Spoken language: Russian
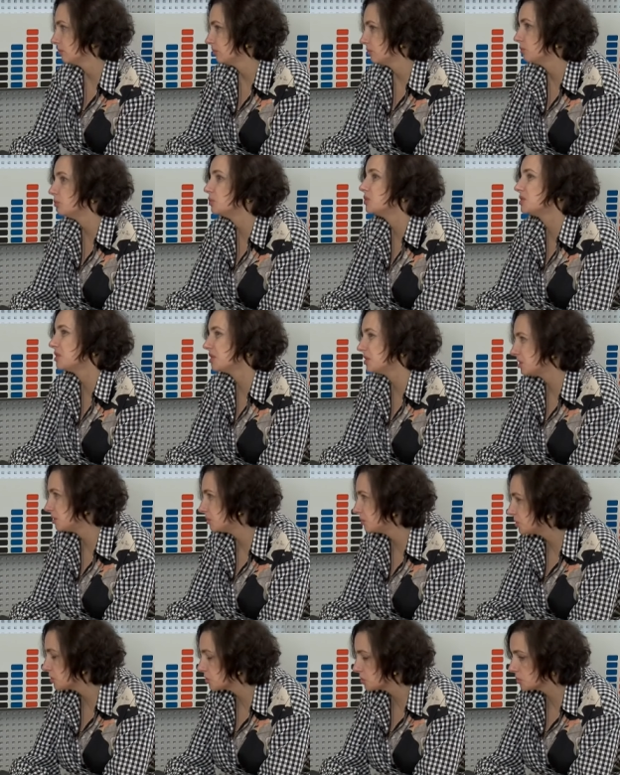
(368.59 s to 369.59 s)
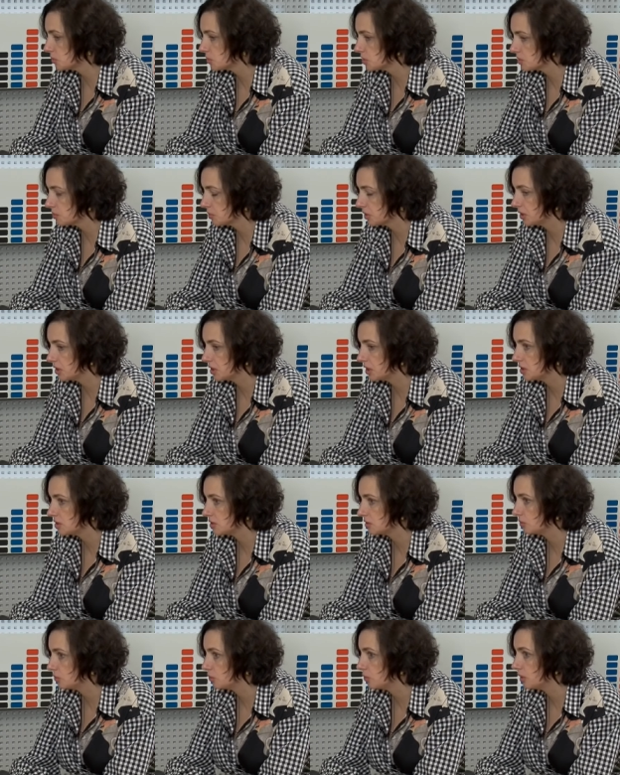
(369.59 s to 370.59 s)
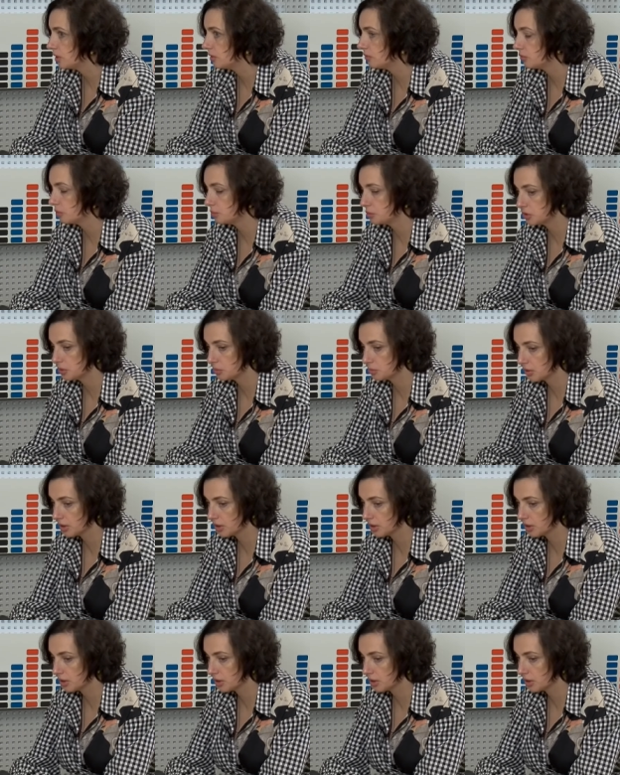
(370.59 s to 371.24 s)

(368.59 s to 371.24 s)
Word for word: ну и зрителю тяжело смотреть, ну и, в общем,